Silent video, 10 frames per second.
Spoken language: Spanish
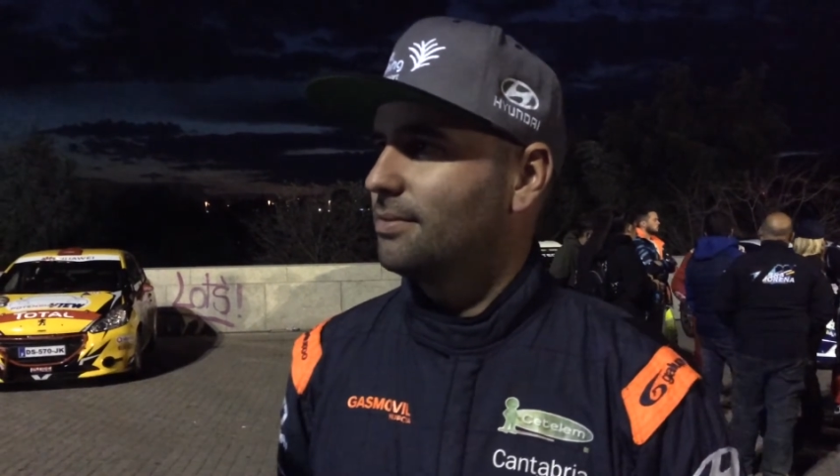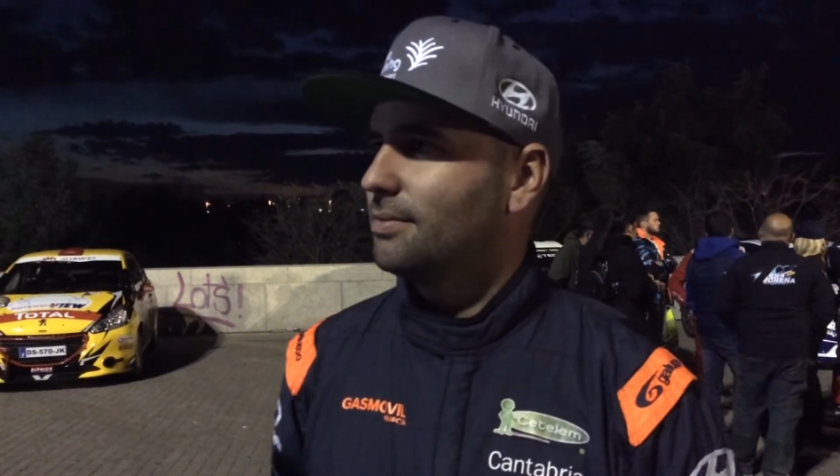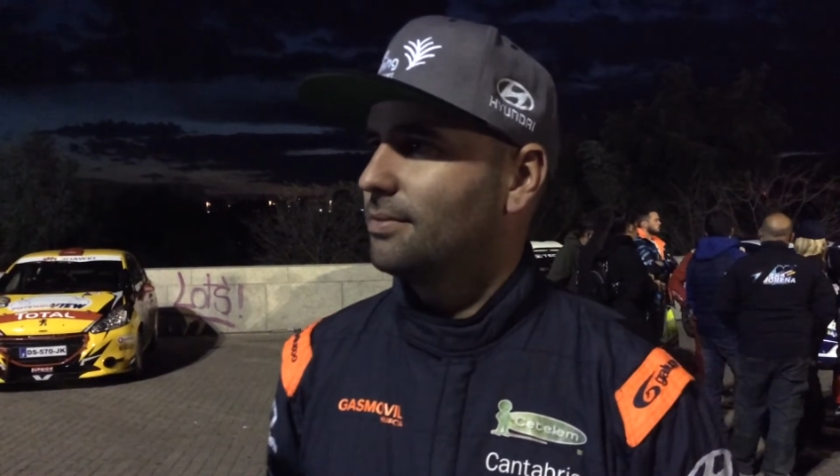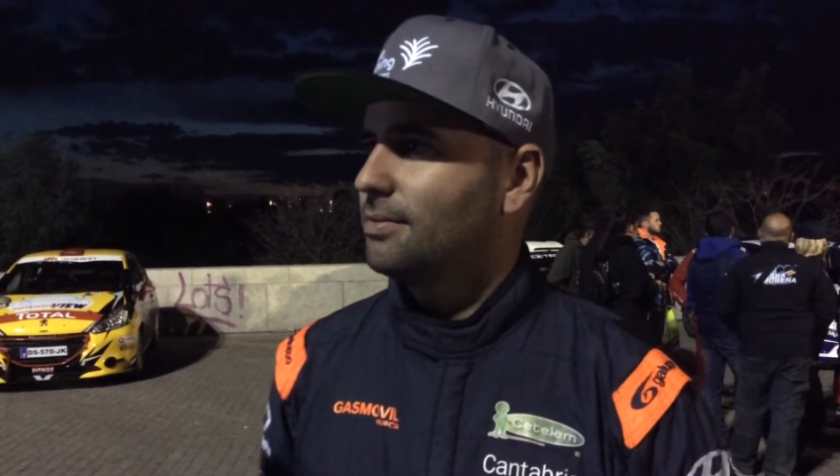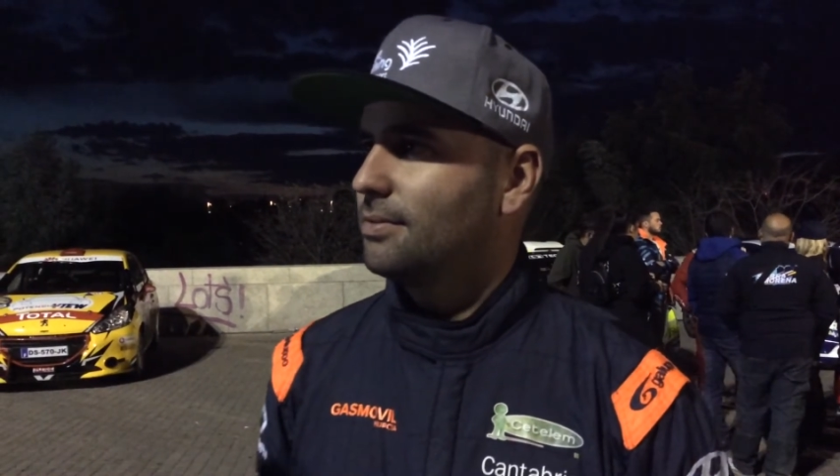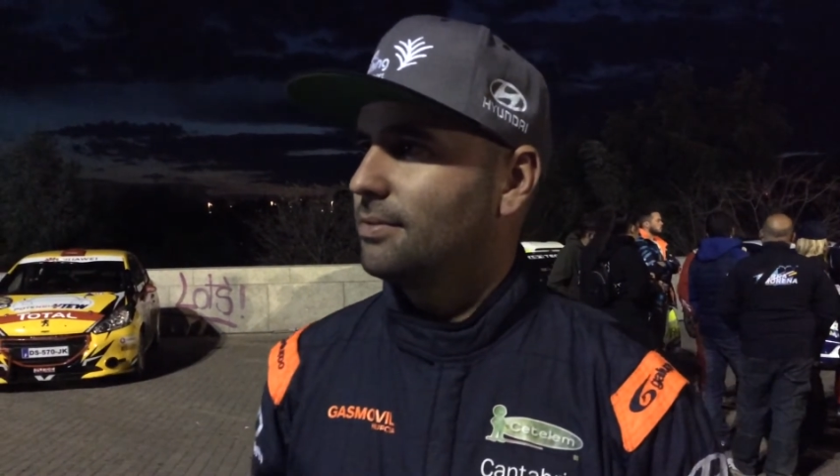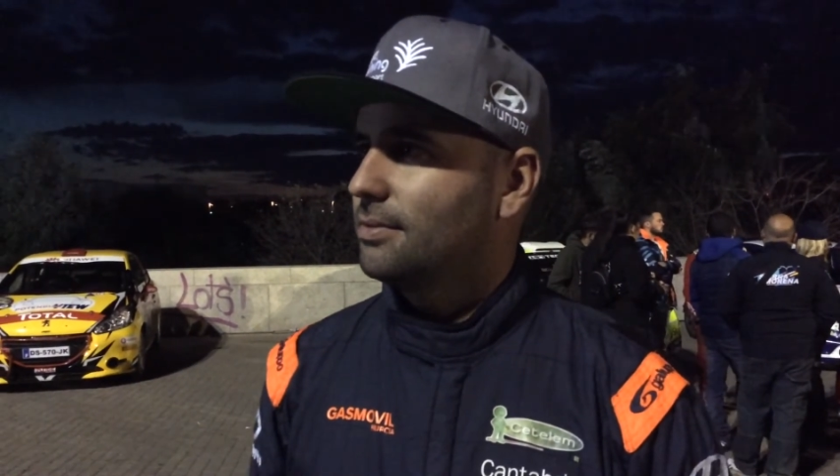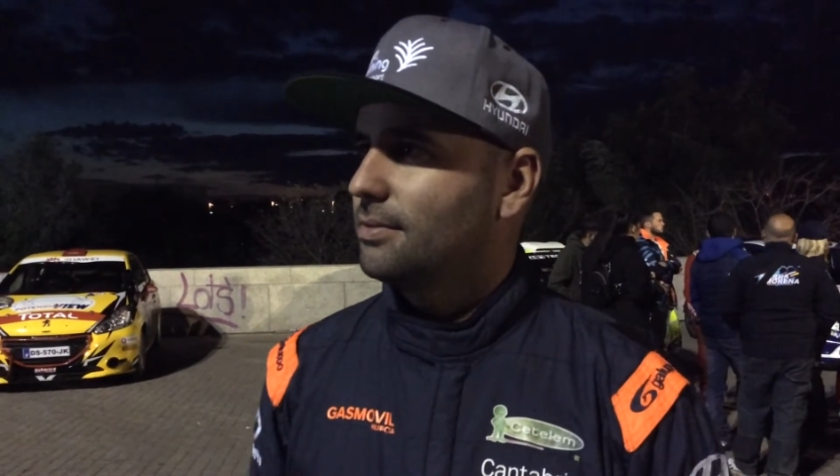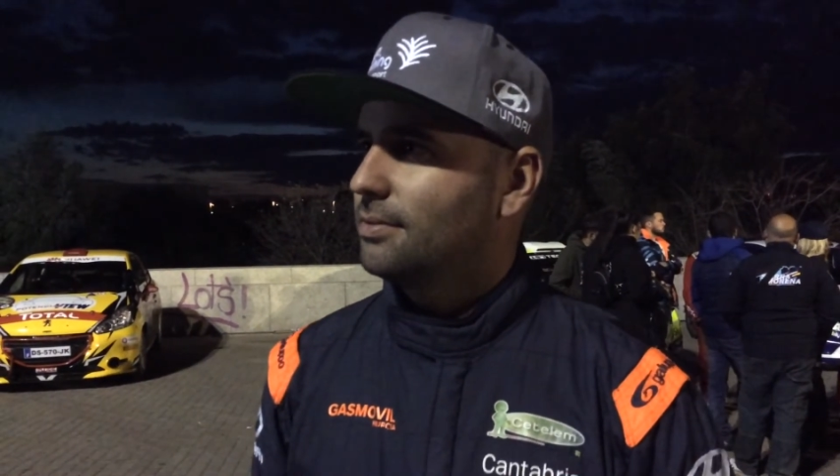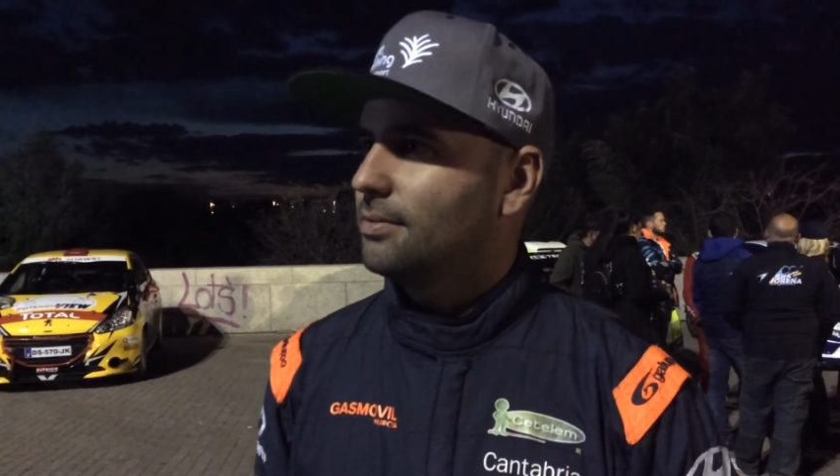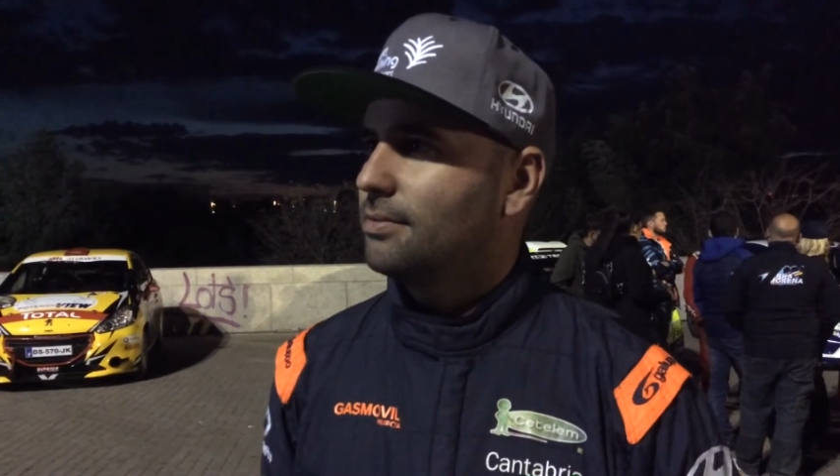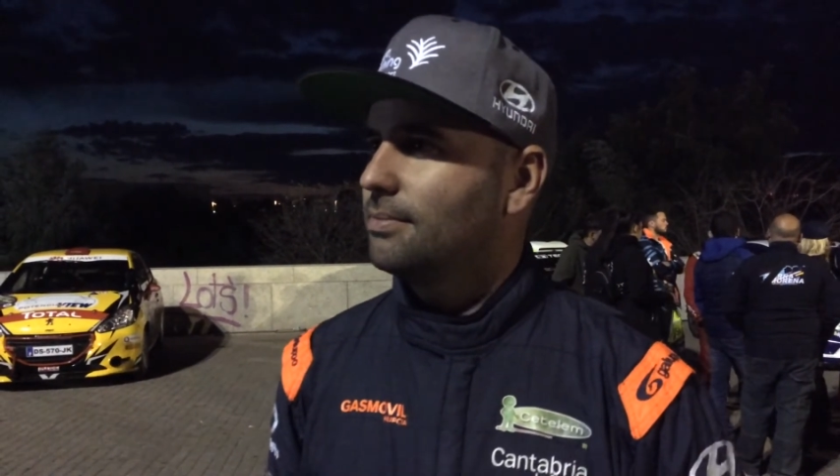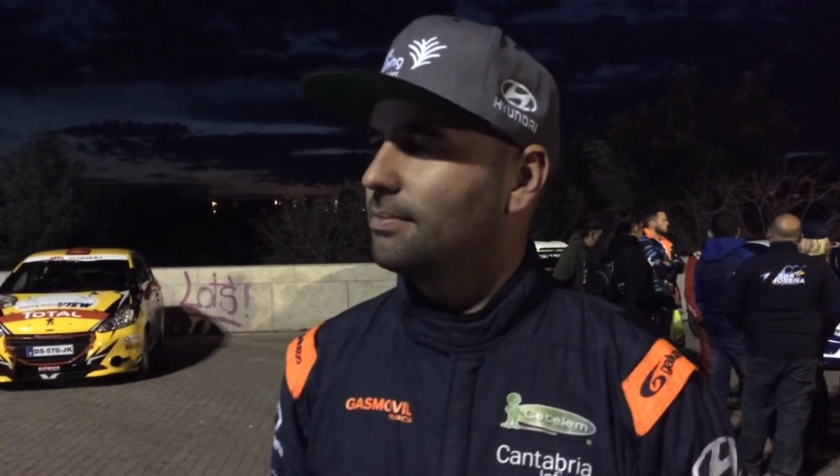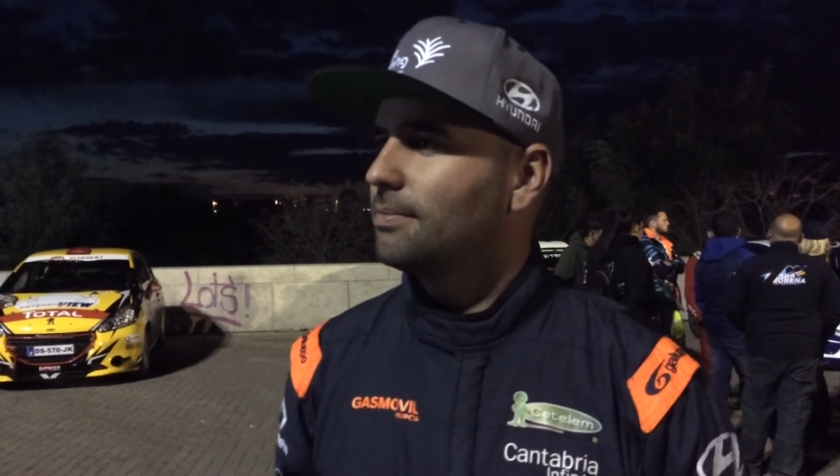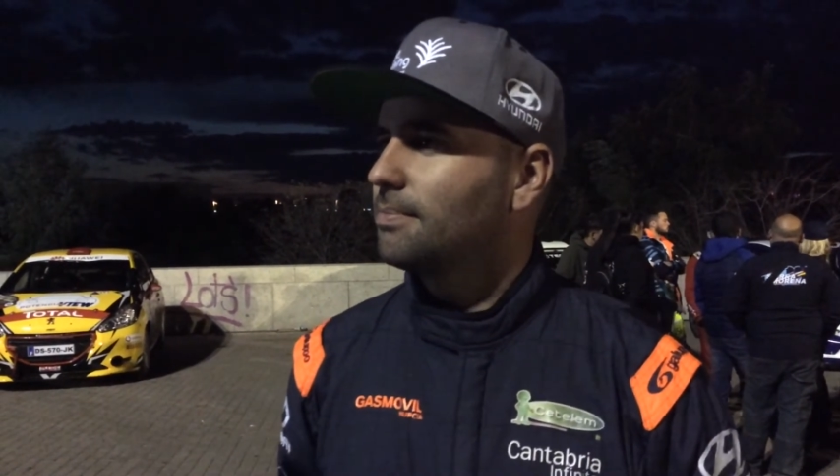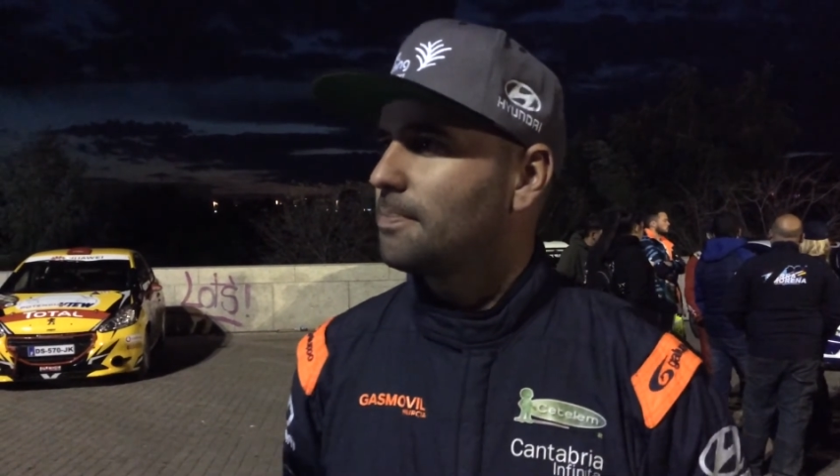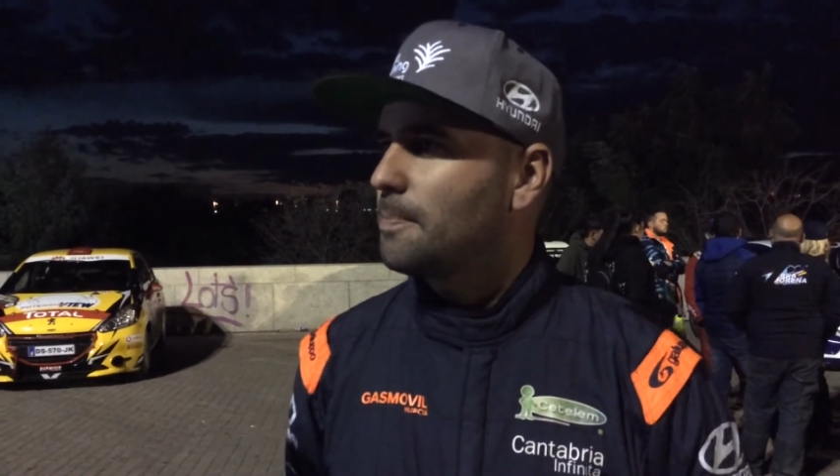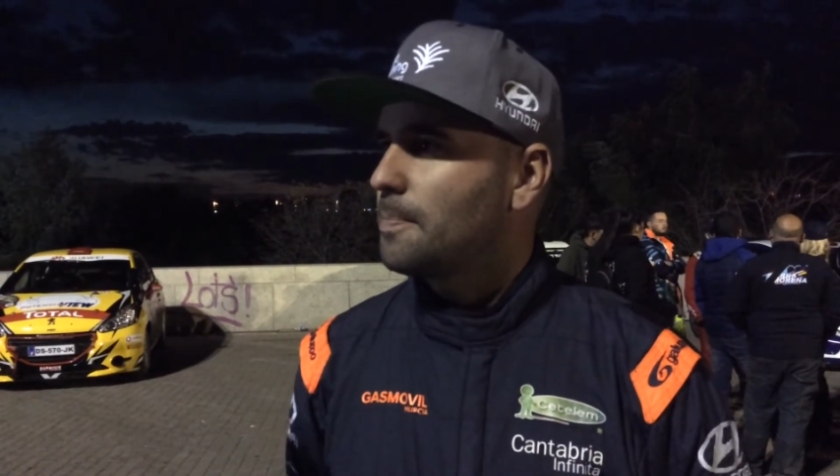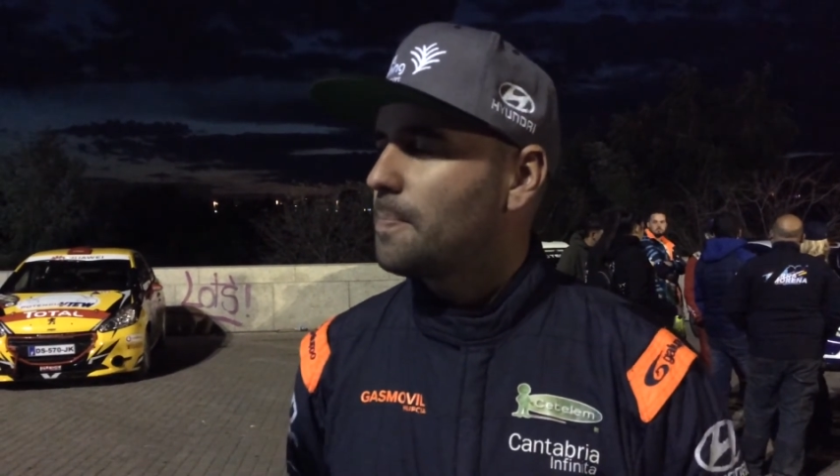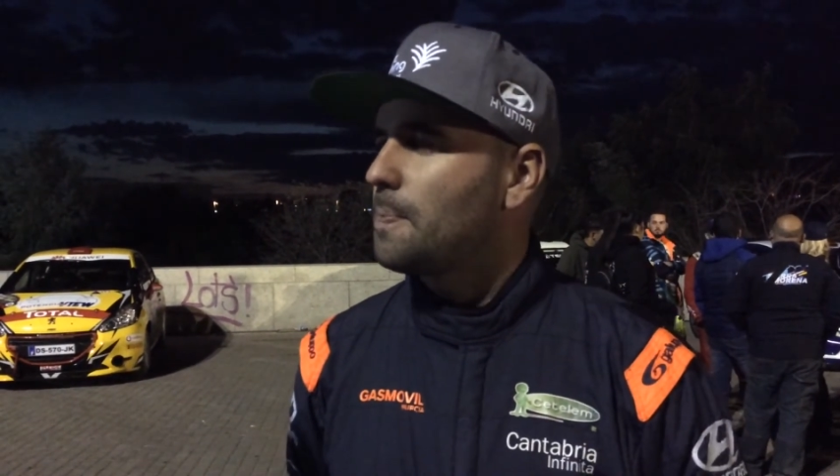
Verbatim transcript: Hemos visto a muchos pilotos con problemas,